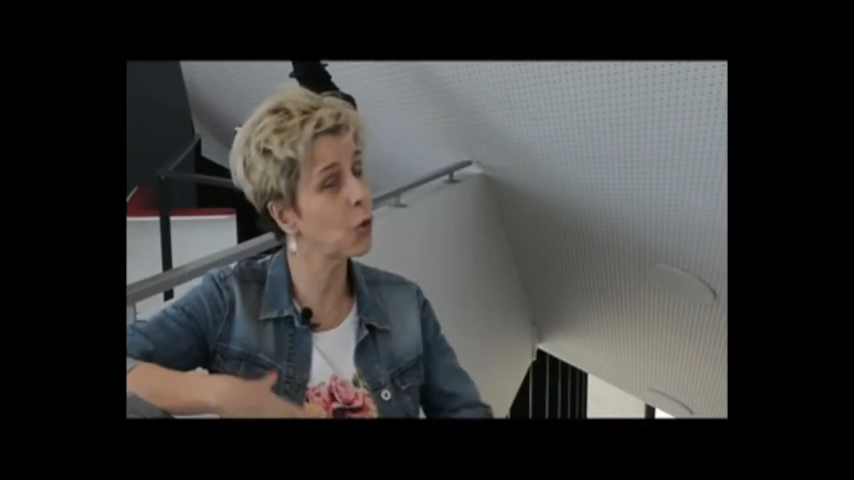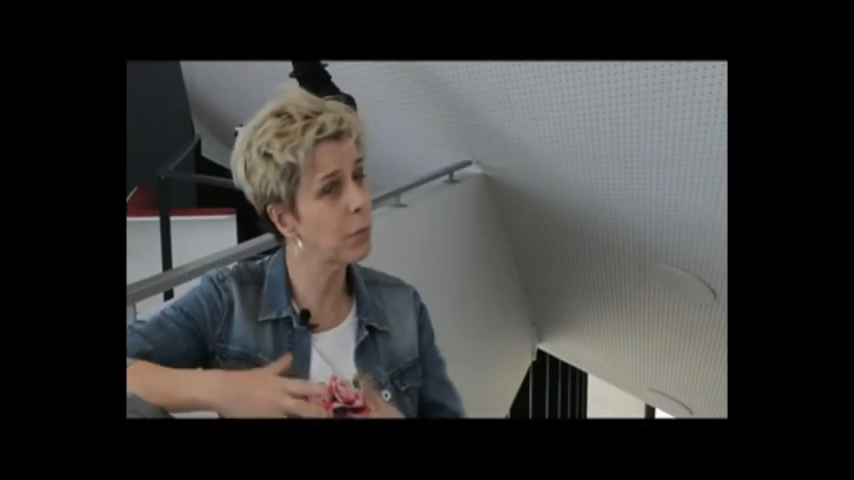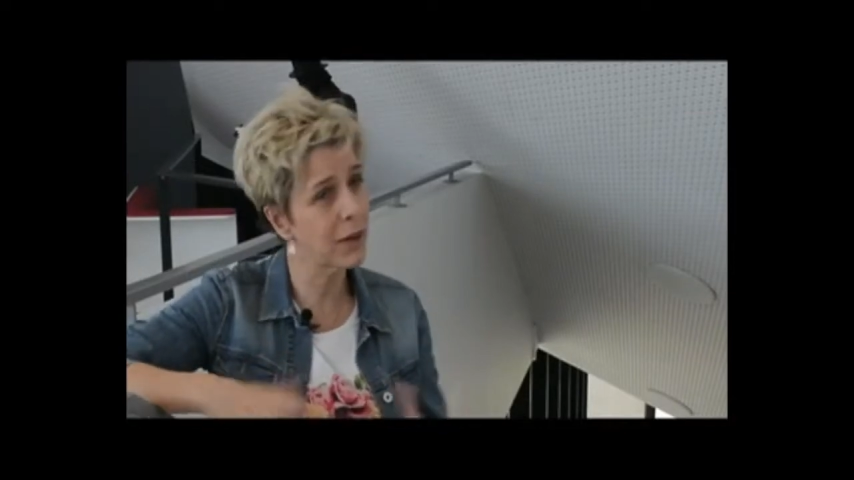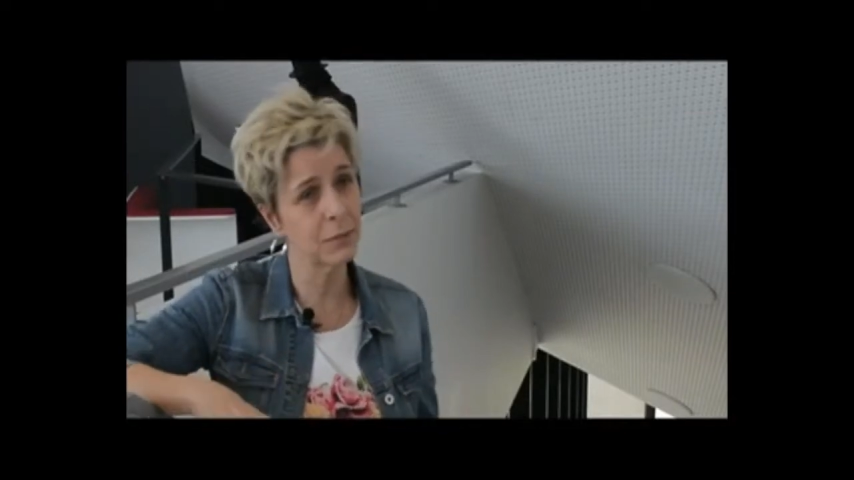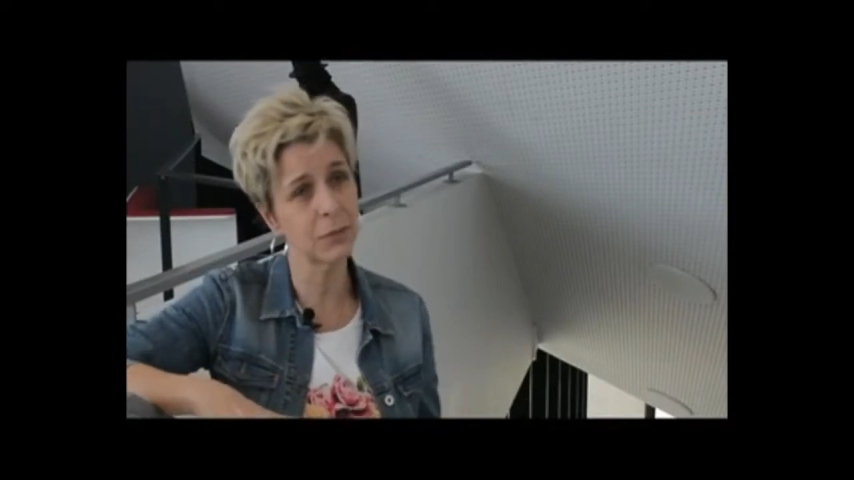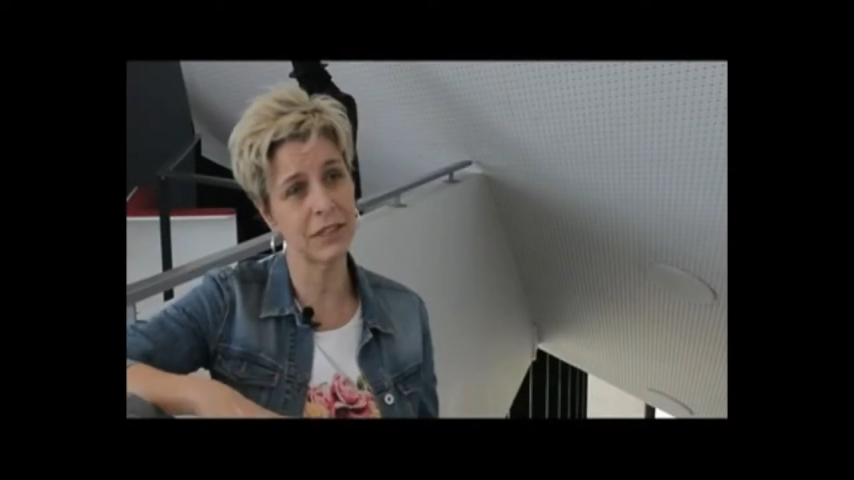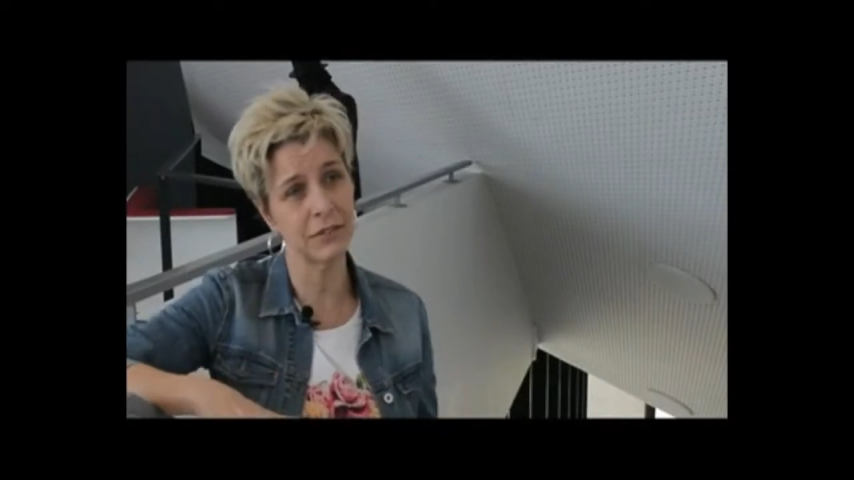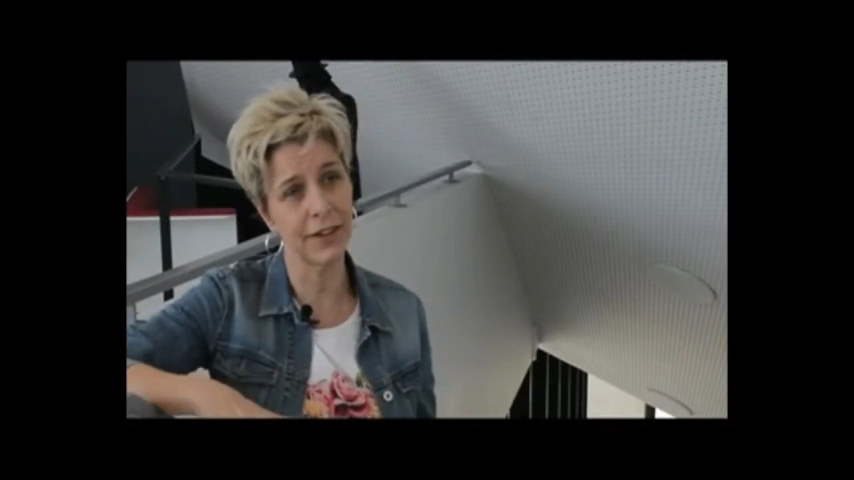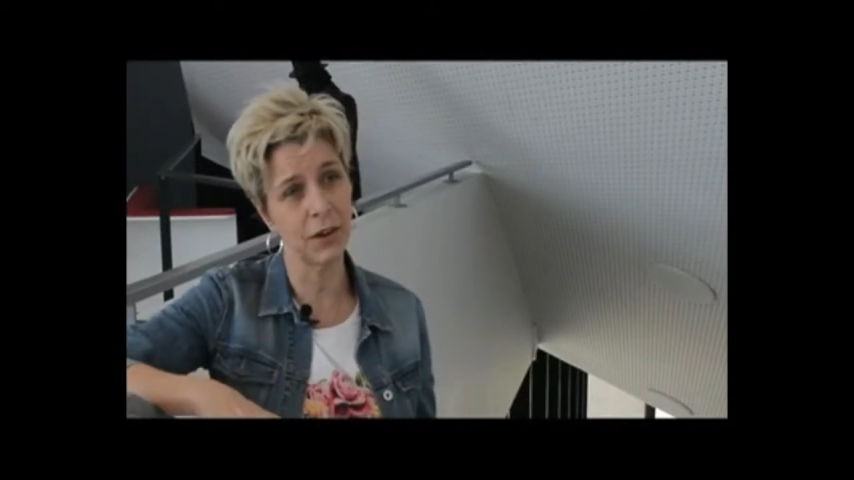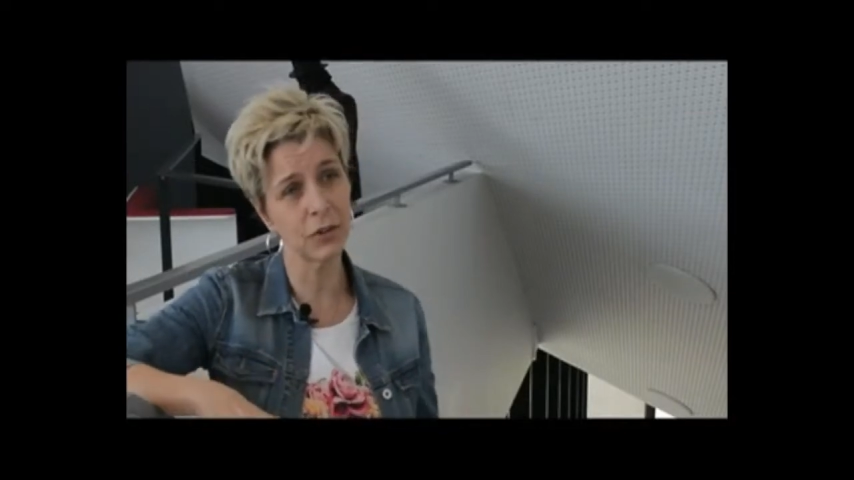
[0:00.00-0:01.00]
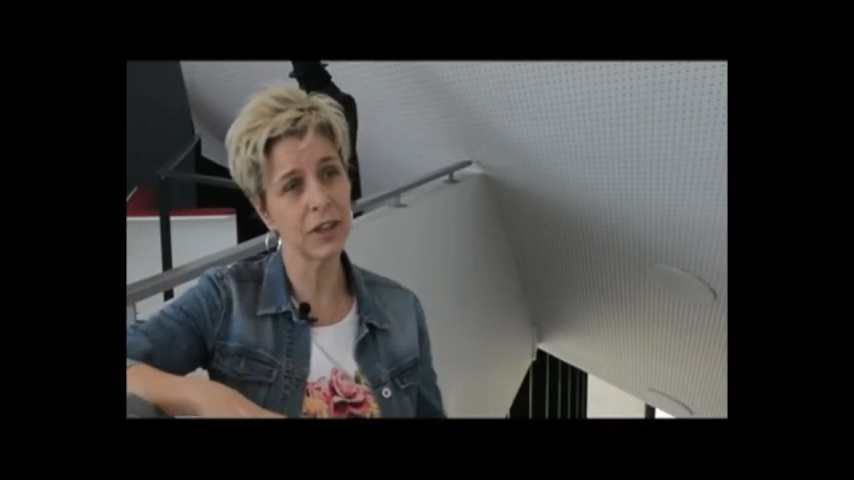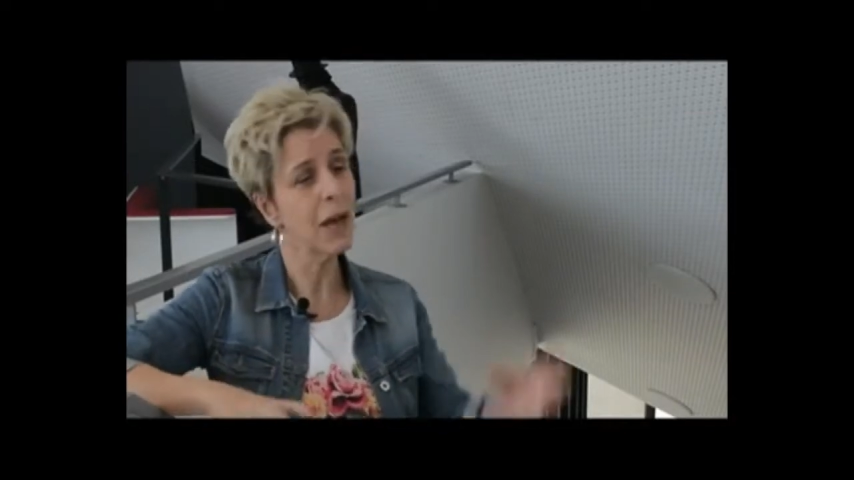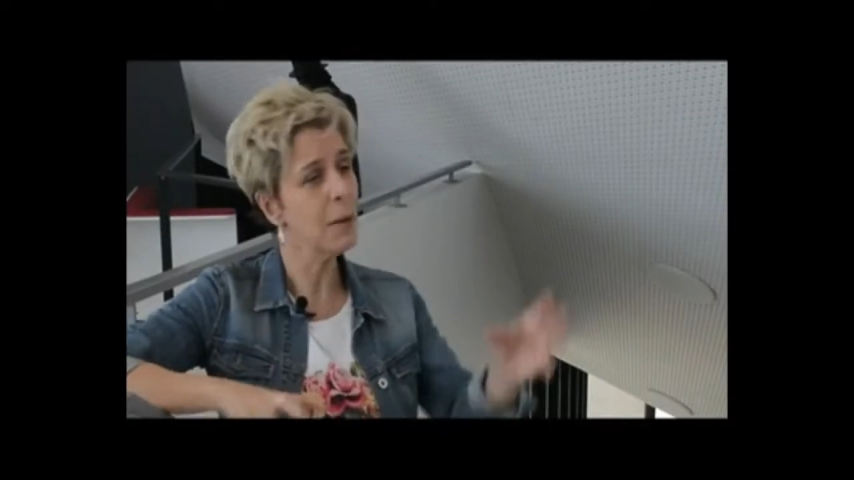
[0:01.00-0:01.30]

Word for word: complètement différentes,